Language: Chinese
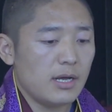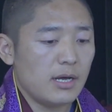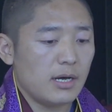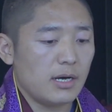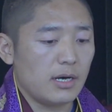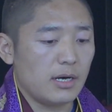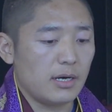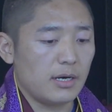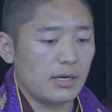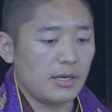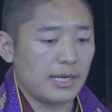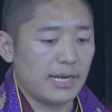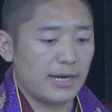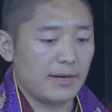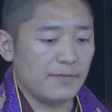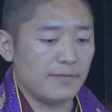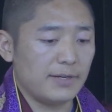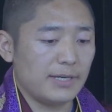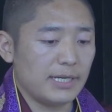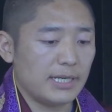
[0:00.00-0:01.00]
呃
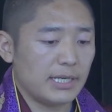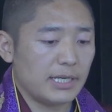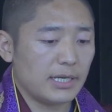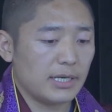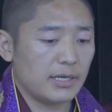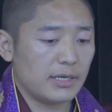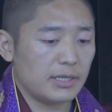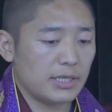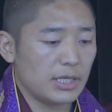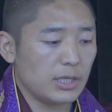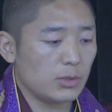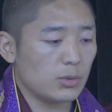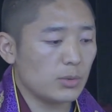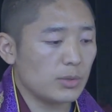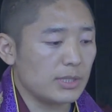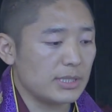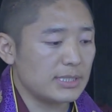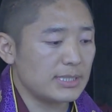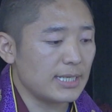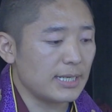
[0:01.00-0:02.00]
两位呃印度
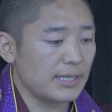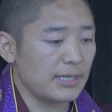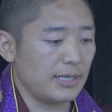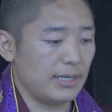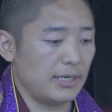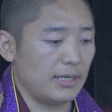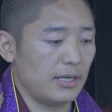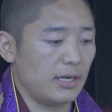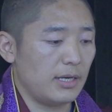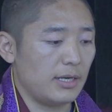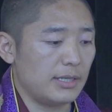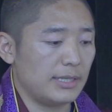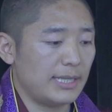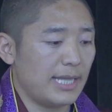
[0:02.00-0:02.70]
的僧人啊，